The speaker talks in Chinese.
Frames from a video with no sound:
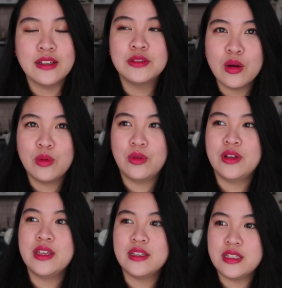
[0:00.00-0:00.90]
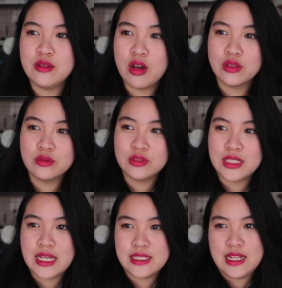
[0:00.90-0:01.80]
然后我也希望说，
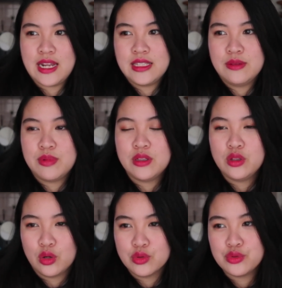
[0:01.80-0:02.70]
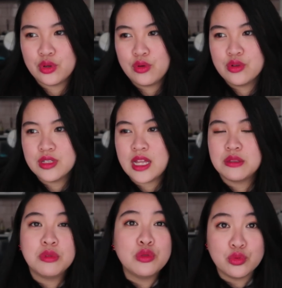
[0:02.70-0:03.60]
大家来这边留学或是来
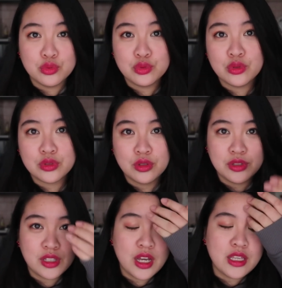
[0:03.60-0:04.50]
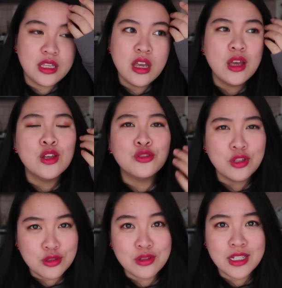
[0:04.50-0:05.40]
这边读书的时候，是可以
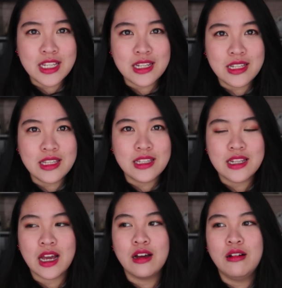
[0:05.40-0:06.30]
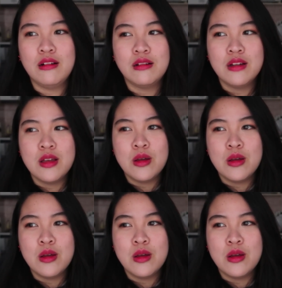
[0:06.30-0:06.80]
顺顺利利，然后